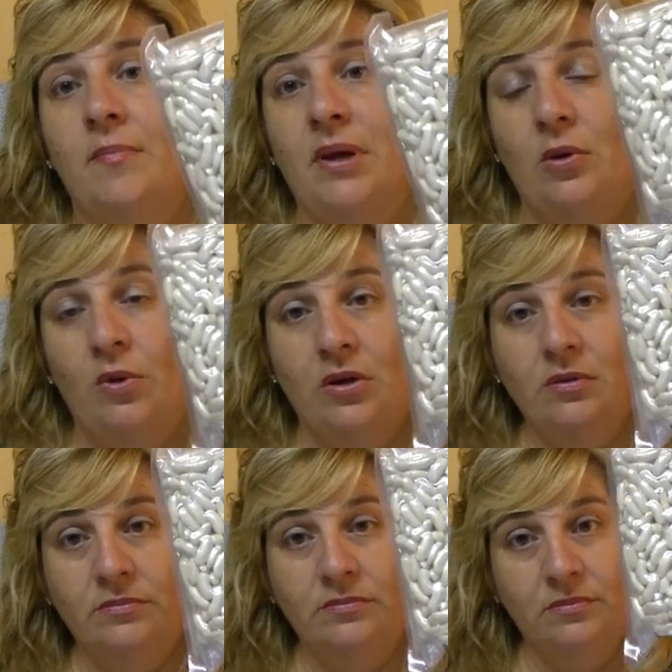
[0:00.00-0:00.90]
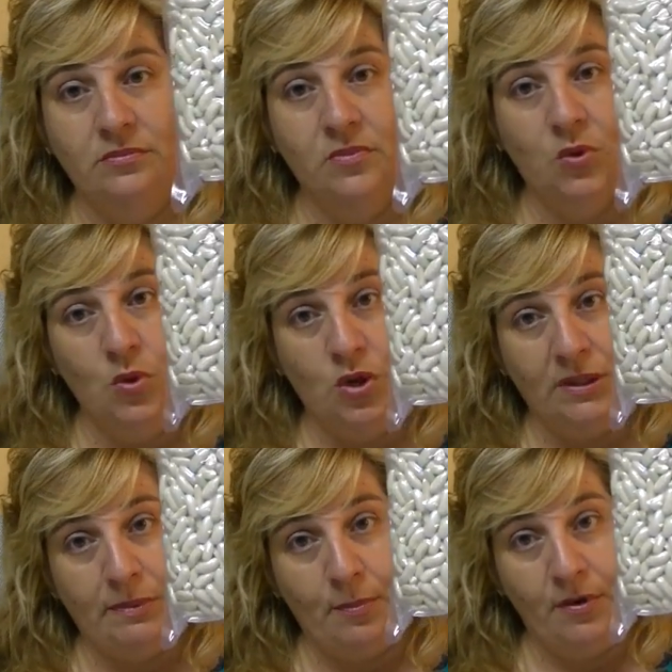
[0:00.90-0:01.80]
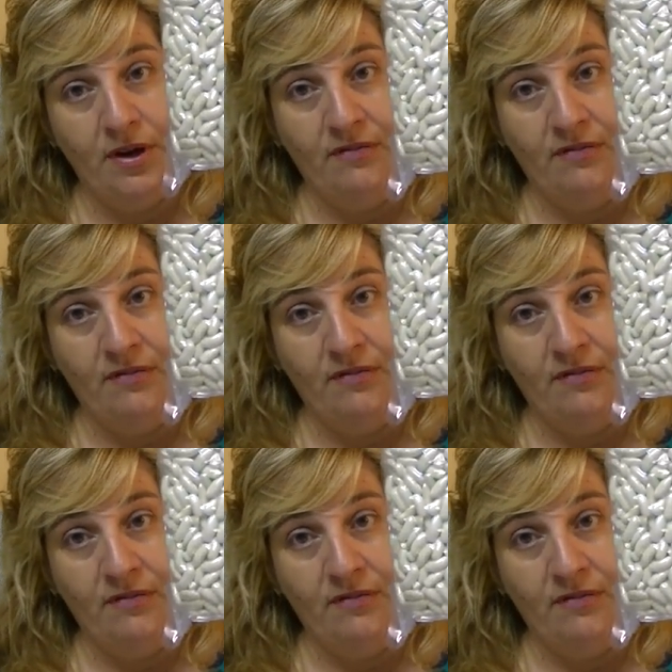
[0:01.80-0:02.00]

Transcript: pero bueno, un lote para poner